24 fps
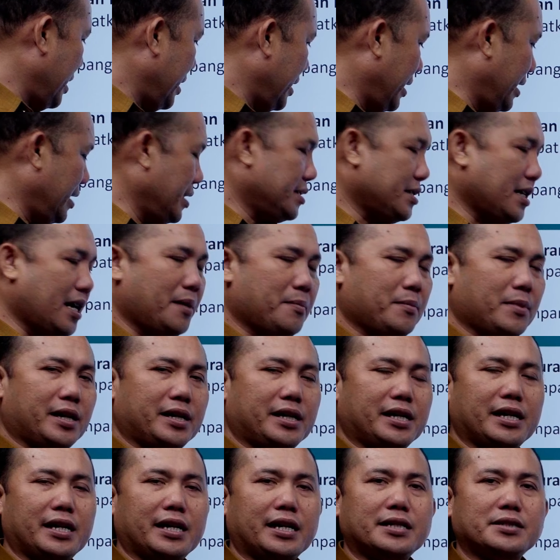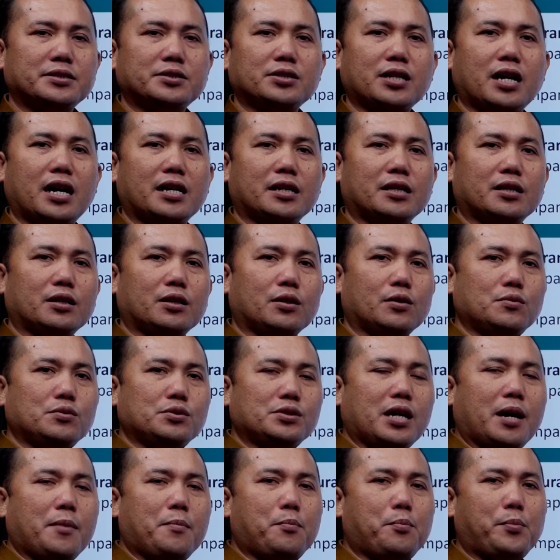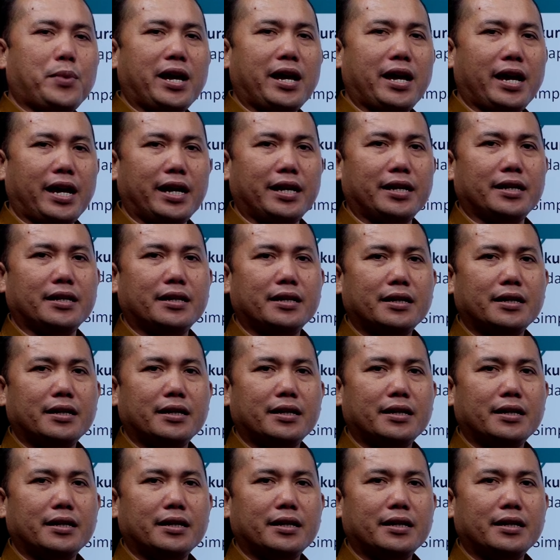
I sama dengan 1 sampai N